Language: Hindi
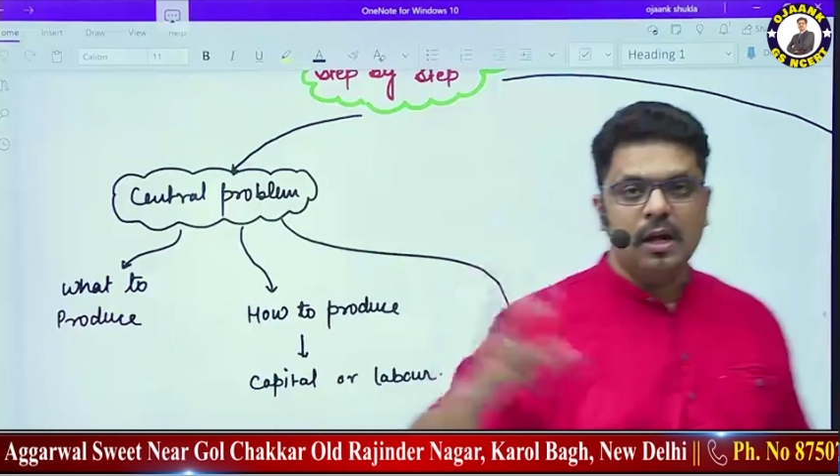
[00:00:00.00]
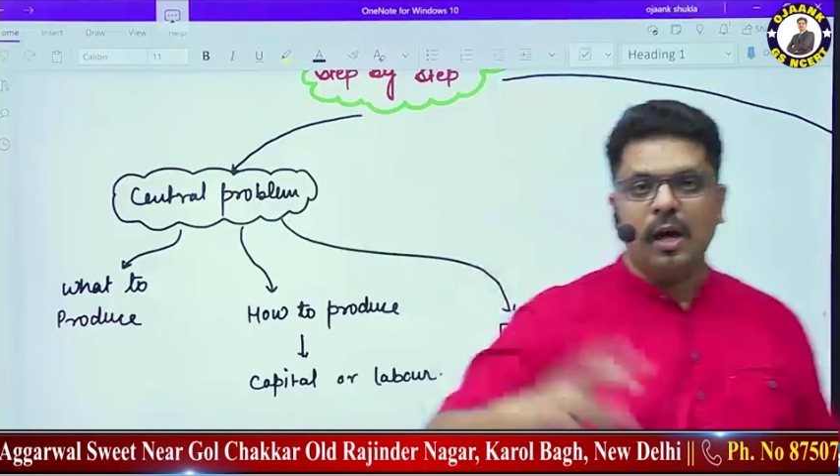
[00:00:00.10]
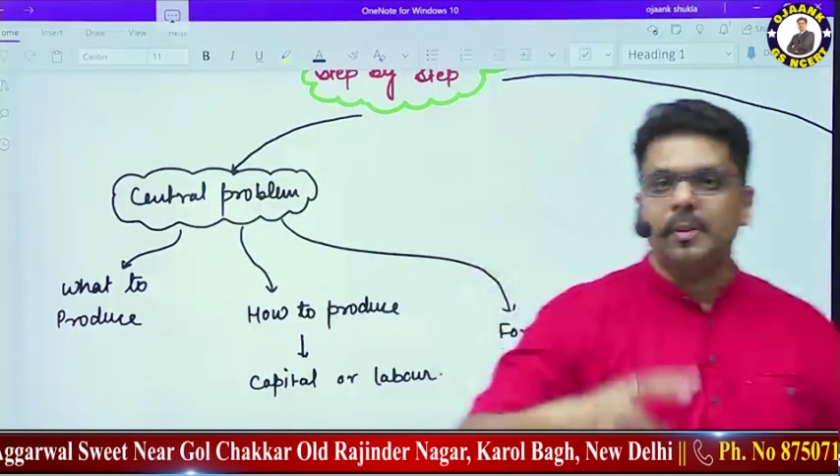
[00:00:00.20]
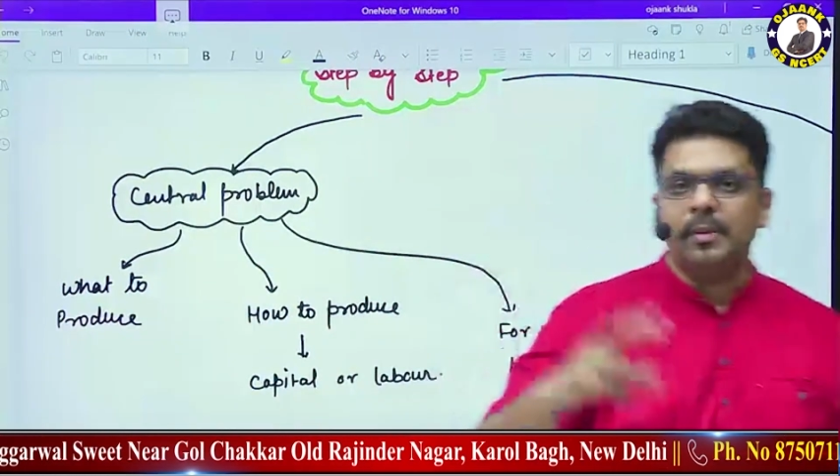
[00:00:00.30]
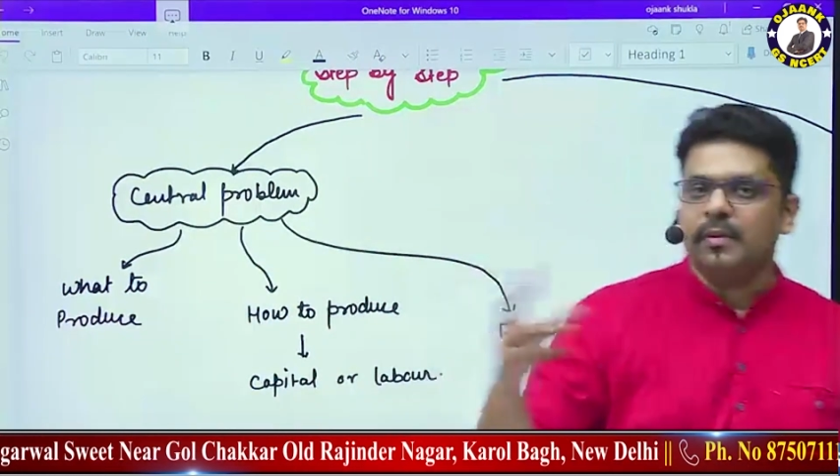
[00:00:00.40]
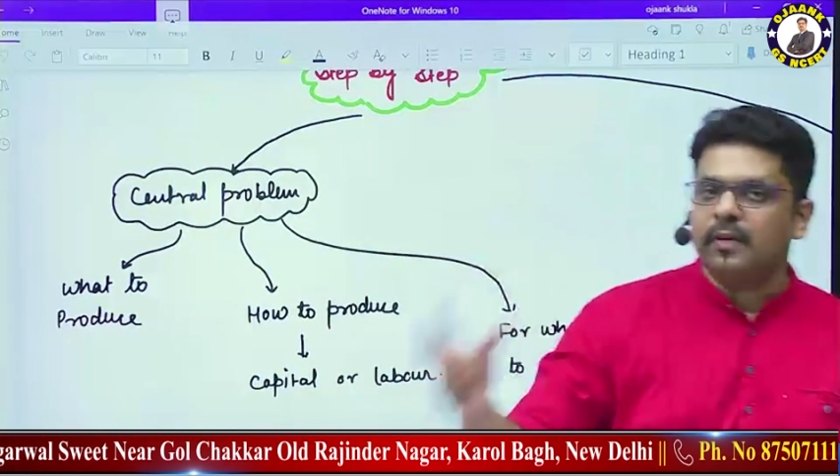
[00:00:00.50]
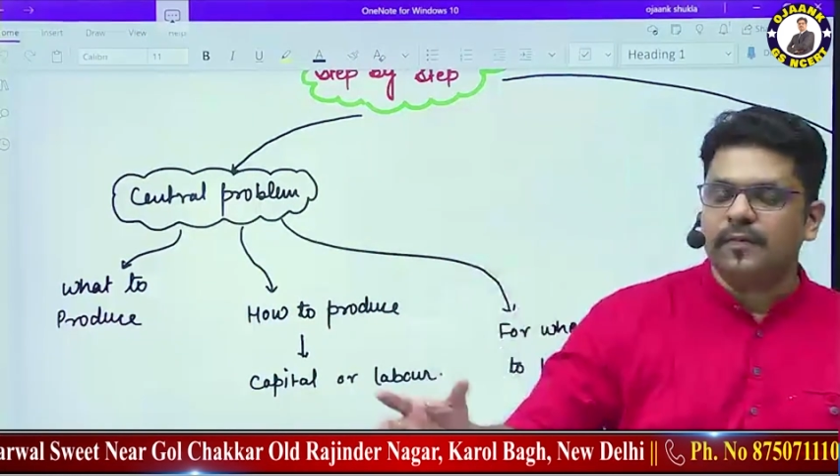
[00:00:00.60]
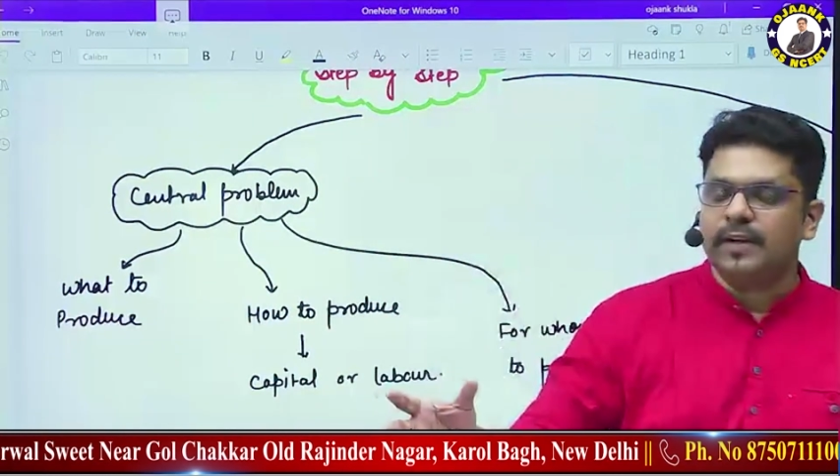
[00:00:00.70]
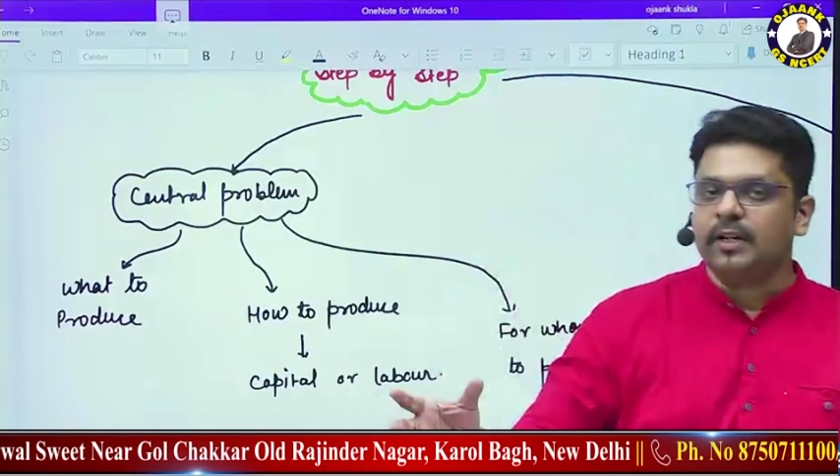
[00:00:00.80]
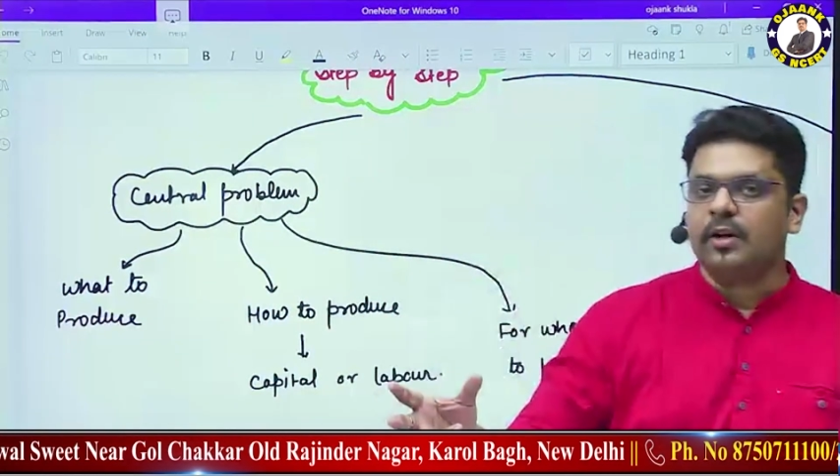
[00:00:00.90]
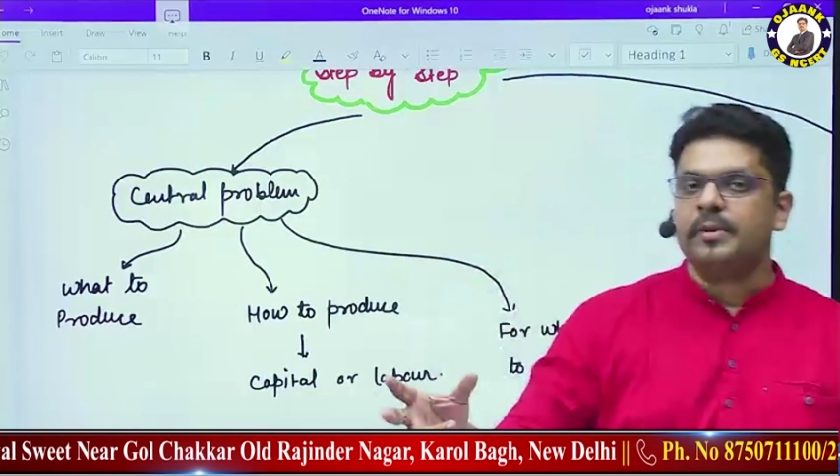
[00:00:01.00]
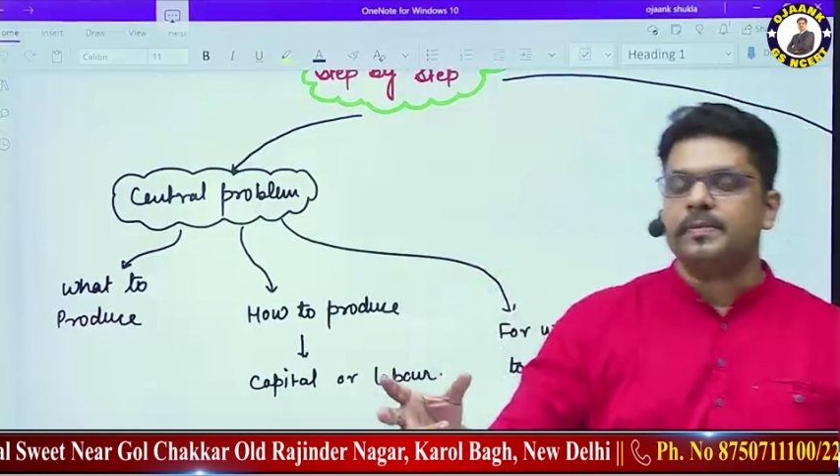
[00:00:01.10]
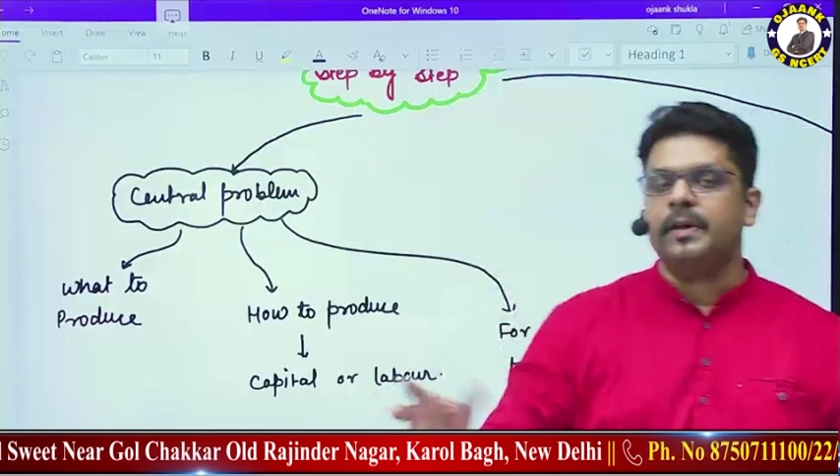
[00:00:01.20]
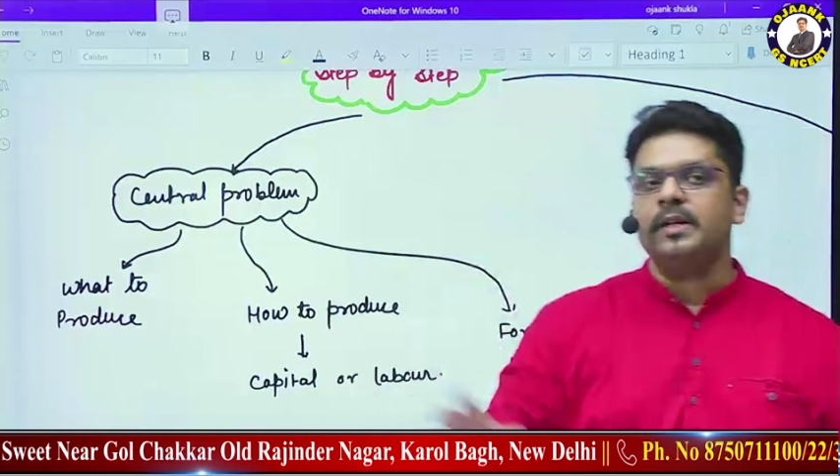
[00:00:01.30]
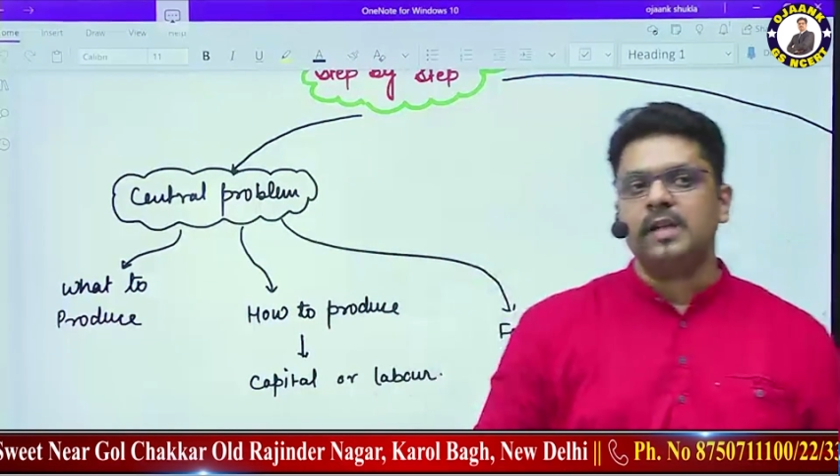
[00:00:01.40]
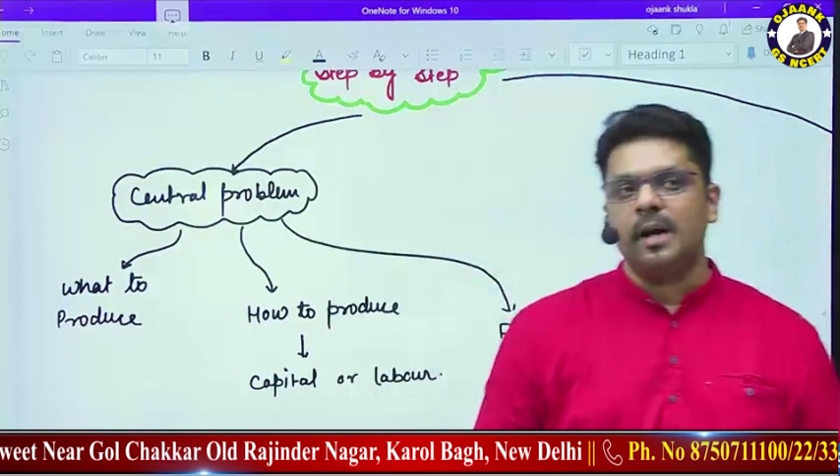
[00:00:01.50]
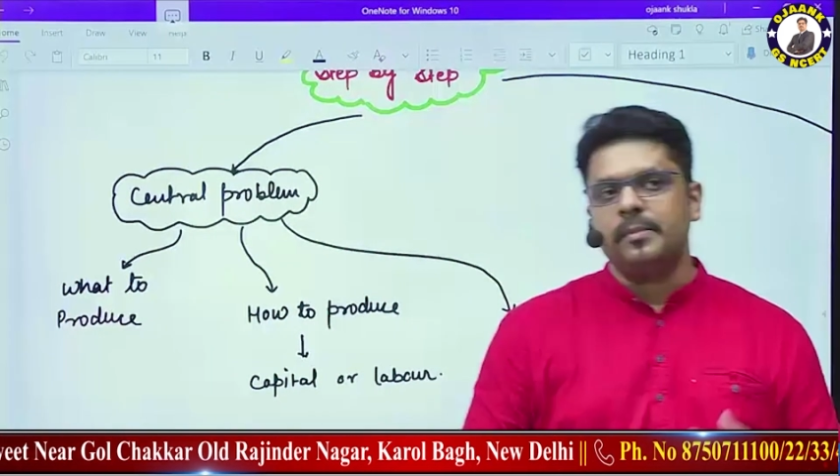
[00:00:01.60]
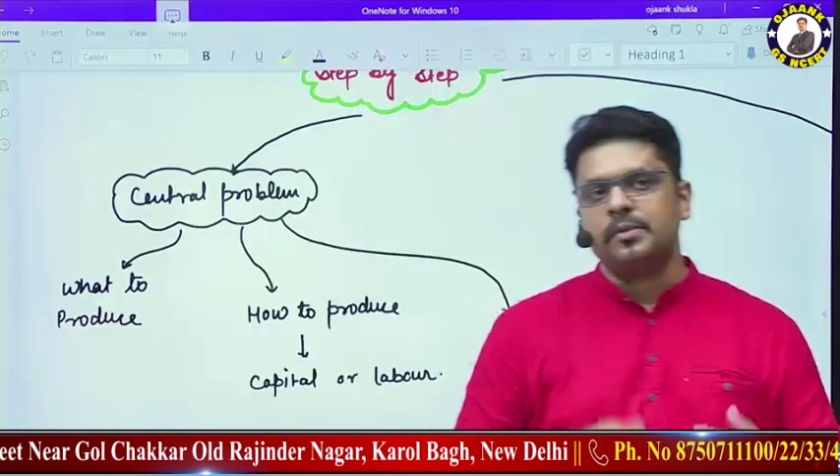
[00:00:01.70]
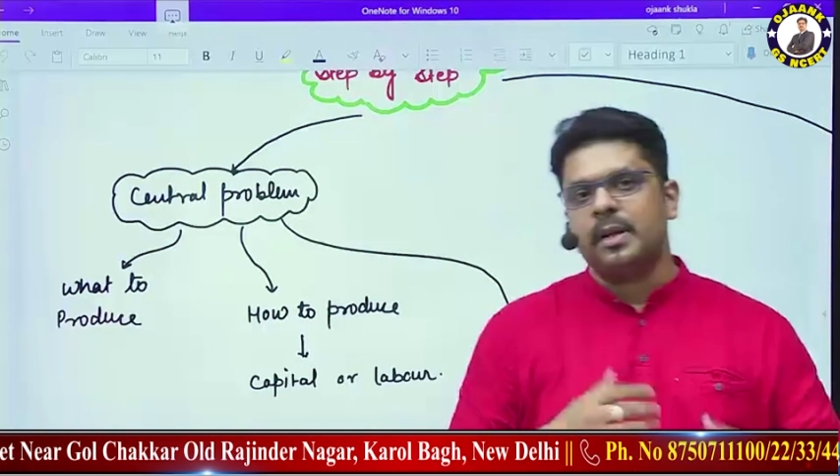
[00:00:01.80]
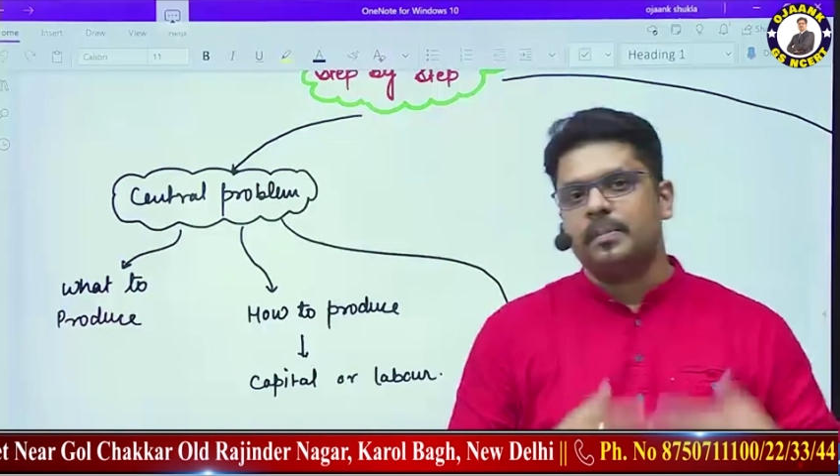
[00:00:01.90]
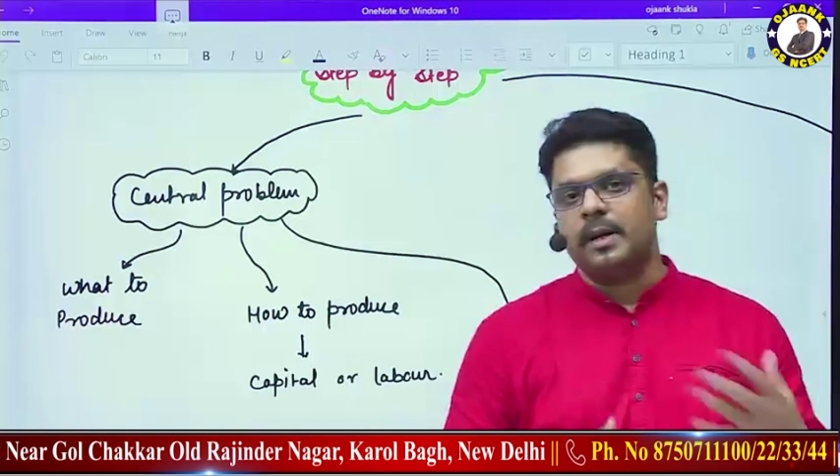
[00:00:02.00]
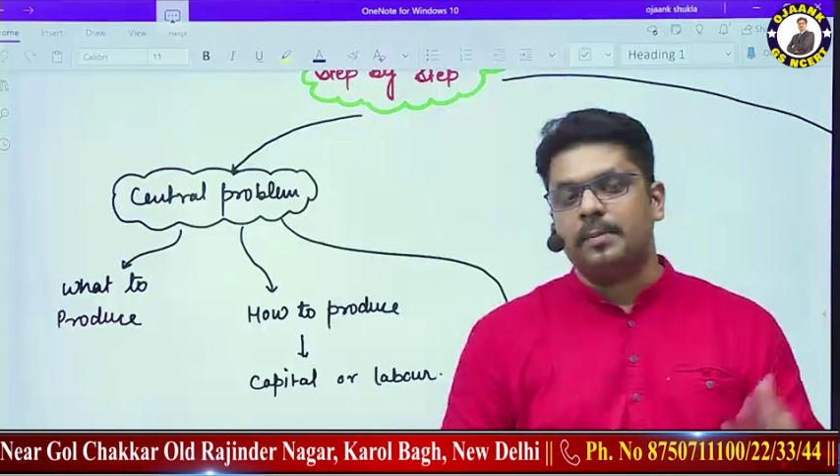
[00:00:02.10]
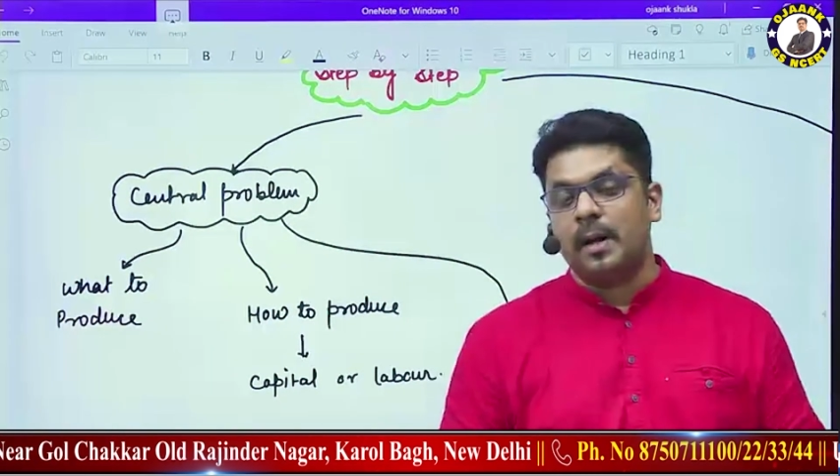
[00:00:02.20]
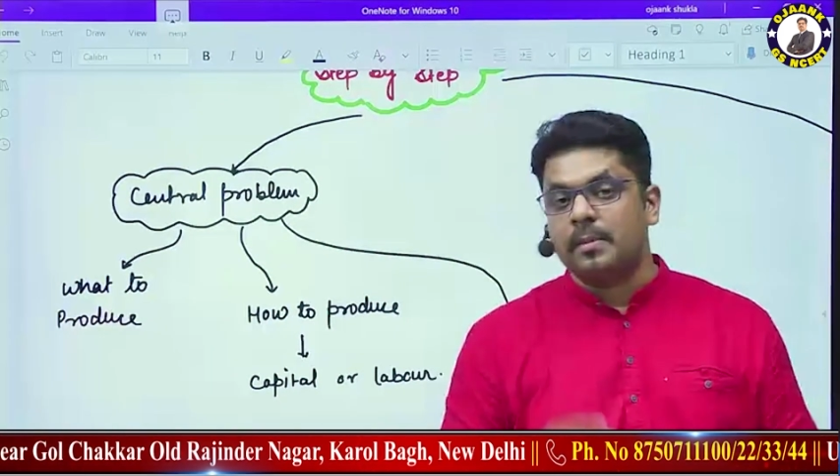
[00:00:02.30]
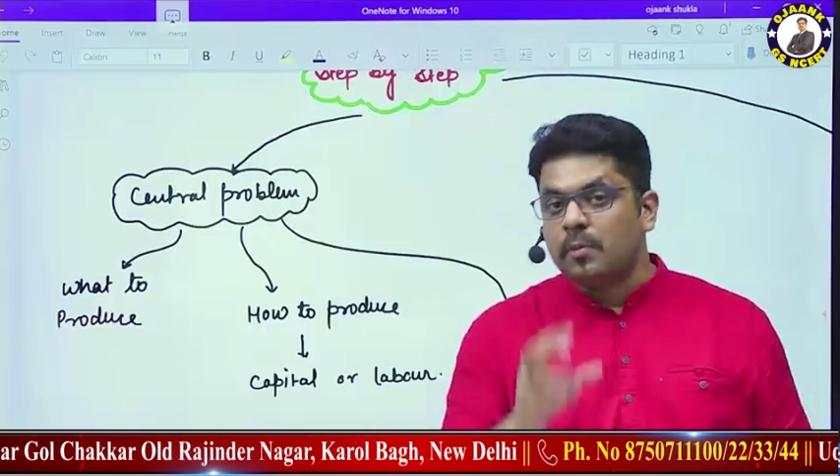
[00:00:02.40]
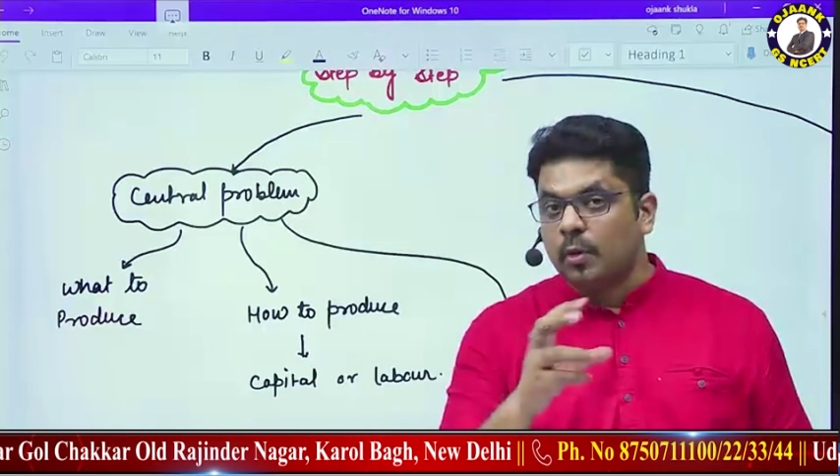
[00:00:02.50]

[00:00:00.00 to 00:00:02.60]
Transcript: अभी हमने वेलफेयर इकोनॉमिक्स पढ़ी जहां हम उसके अप्लाइड पर अब हम